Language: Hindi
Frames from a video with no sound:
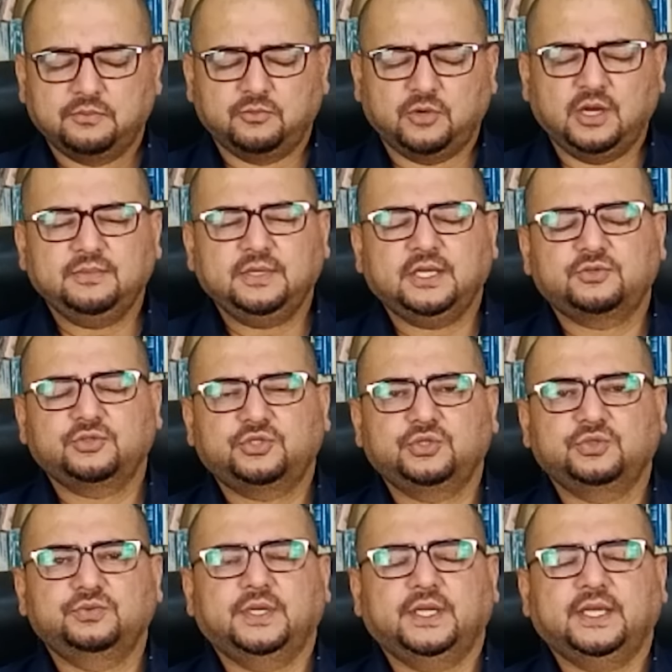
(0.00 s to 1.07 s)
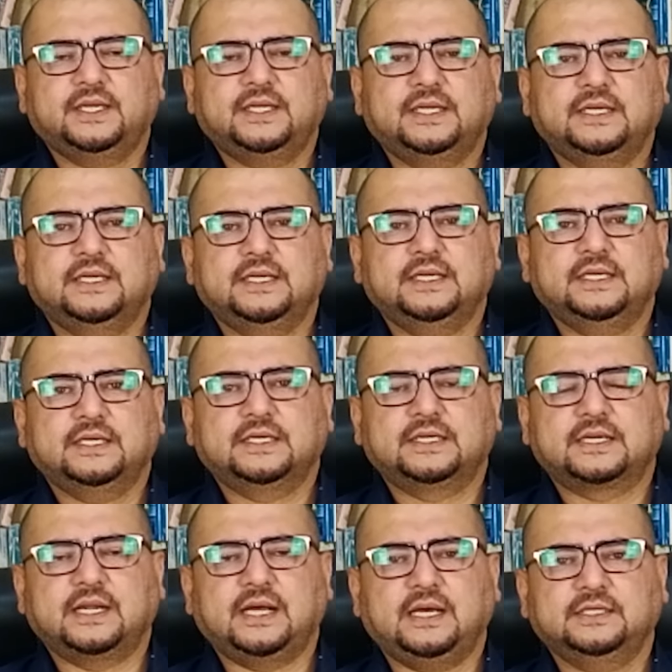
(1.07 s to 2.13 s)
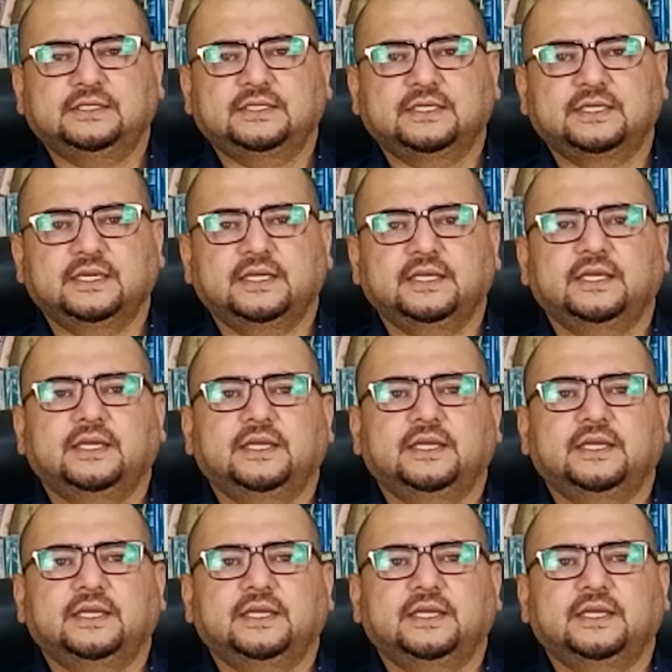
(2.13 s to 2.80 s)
मामला कुछ यूं है कि रात गए